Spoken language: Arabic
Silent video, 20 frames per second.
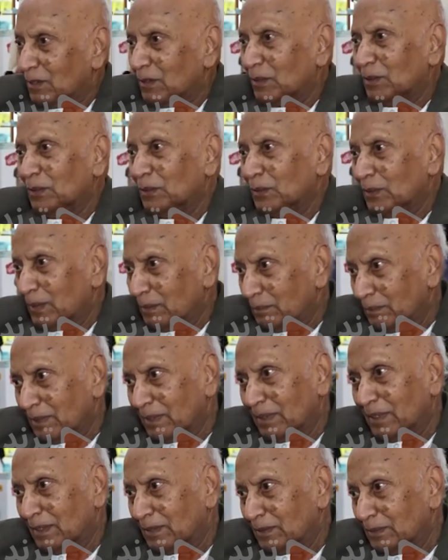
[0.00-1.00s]
خلدون
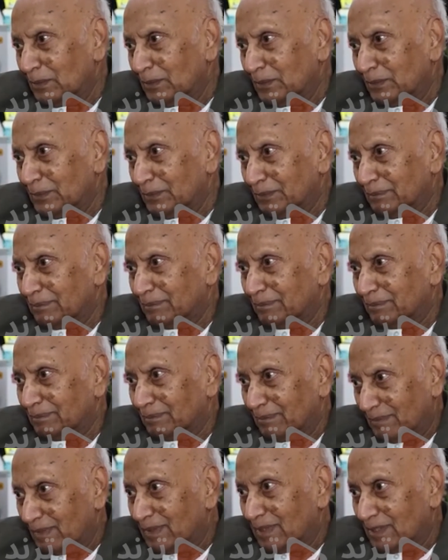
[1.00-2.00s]
ابن خلدون
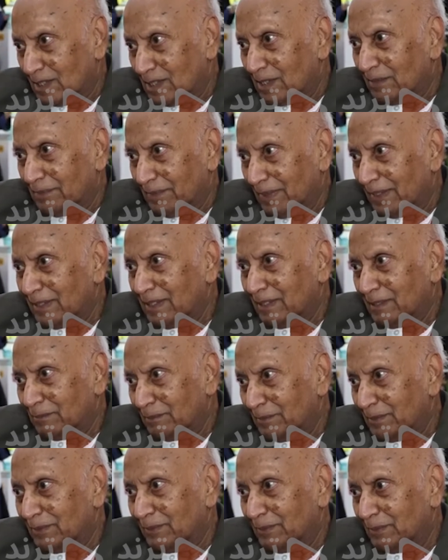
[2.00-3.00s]
استفادت
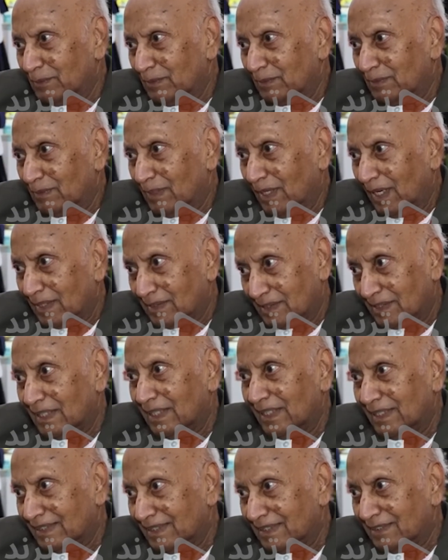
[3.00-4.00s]
منه
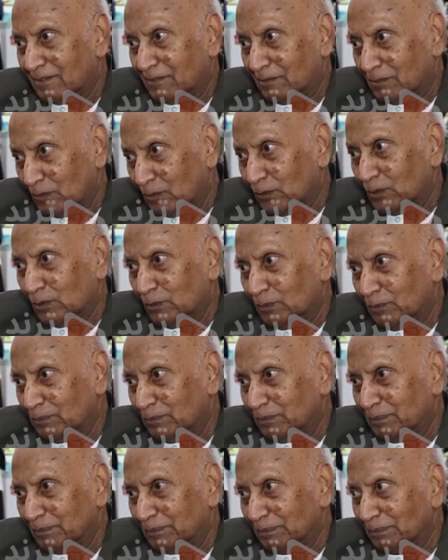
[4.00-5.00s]
حصلت كتب
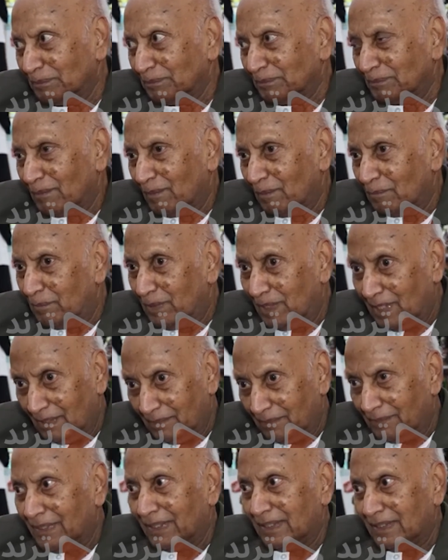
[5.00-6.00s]

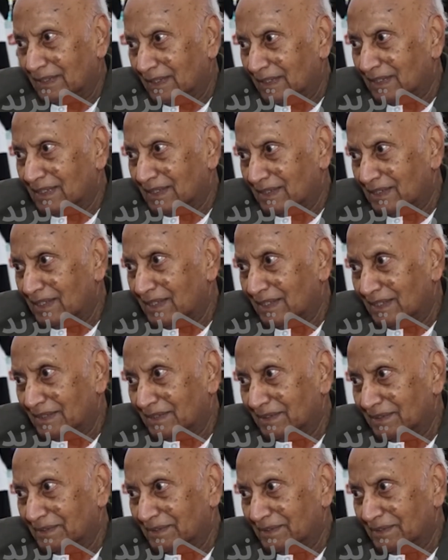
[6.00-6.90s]
بها فائدة كثيرة